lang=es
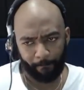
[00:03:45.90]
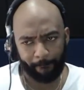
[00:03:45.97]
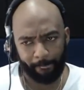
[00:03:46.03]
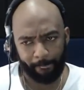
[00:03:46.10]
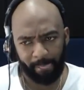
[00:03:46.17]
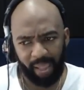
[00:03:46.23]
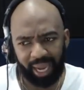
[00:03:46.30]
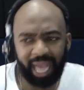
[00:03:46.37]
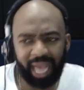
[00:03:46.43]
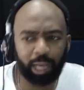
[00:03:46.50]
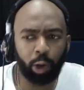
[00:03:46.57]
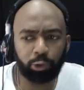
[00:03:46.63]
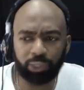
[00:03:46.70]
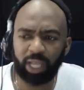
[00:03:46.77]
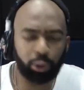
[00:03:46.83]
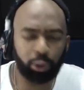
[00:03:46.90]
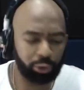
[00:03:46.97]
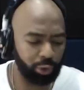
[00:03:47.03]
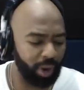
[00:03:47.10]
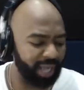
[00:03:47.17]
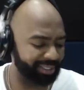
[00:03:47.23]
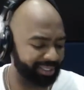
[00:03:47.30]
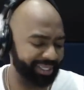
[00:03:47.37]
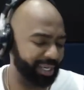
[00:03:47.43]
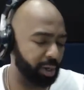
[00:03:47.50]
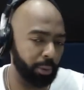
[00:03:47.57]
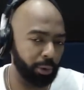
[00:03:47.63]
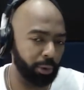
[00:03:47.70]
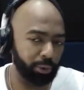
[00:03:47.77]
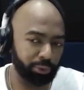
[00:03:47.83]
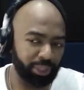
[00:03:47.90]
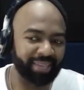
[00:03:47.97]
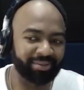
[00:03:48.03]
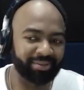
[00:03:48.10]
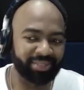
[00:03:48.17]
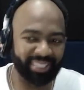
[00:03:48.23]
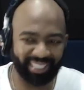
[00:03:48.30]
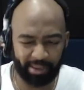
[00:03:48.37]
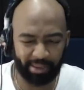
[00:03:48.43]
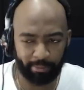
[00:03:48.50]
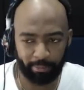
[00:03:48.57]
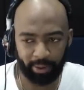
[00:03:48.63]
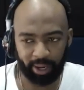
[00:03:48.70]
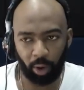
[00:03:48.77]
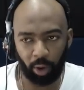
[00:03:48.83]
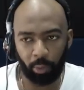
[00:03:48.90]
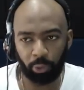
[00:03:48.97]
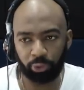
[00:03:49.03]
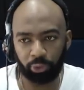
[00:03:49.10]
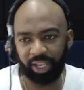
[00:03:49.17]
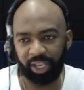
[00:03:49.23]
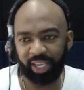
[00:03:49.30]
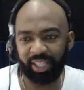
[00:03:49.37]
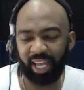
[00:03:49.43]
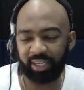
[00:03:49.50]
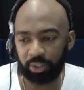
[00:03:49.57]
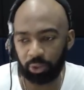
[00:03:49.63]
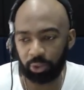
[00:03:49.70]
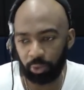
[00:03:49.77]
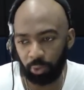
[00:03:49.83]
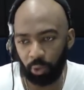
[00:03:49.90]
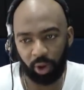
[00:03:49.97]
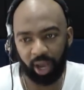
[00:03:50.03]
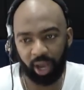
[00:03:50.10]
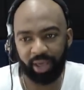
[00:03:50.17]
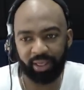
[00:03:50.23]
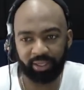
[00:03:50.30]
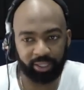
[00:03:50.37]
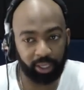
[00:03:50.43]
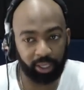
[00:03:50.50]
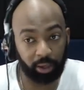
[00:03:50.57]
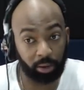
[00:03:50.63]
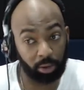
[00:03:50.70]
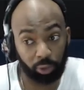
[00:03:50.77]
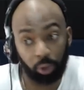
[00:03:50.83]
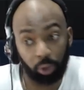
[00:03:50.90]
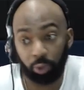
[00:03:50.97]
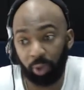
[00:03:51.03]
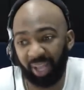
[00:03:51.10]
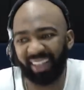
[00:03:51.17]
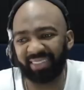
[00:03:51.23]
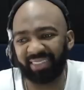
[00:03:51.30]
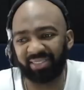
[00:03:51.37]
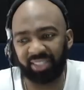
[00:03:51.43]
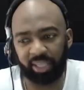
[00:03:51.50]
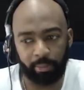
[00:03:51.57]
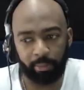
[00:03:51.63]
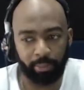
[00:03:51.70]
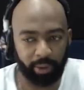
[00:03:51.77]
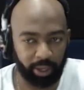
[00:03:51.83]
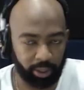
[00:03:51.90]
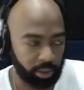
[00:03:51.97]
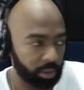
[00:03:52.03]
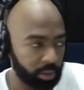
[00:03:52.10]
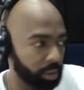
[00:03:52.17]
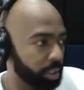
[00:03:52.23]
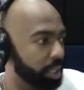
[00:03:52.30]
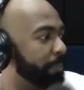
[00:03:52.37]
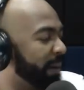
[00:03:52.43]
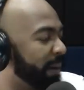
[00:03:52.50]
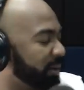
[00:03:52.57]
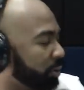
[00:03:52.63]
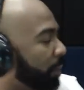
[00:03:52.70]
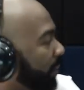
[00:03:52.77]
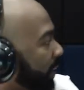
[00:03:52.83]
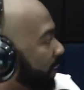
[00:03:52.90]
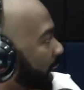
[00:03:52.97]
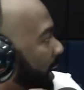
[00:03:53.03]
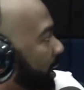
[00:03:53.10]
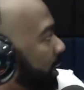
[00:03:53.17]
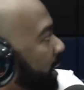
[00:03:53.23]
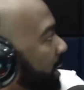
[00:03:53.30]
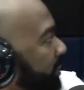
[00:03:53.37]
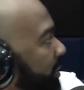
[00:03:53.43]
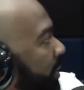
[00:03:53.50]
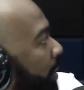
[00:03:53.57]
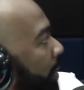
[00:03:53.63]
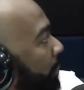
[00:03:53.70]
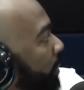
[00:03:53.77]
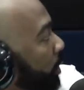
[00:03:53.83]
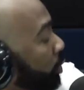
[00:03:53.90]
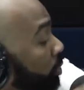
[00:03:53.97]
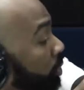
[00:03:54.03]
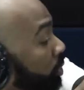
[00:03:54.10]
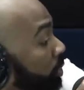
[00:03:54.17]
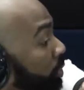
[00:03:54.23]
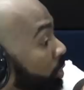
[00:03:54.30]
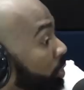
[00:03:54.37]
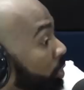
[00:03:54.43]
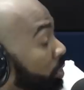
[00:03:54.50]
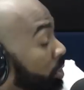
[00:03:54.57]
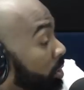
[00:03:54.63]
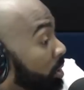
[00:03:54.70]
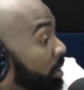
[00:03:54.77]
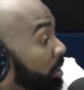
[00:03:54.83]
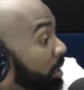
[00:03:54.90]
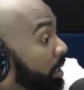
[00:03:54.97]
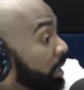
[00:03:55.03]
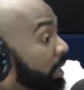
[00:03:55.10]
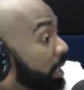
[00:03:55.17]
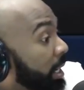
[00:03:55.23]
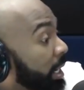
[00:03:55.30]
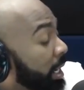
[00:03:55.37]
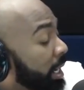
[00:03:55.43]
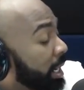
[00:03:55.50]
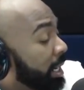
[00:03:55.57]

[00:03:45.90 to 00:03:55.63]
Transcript: Las cosas no son así como tan simples, como usted llenarse su boca y decirlo. No, es tan simple. Y paso a explicarle ya así de rapidito. Eh,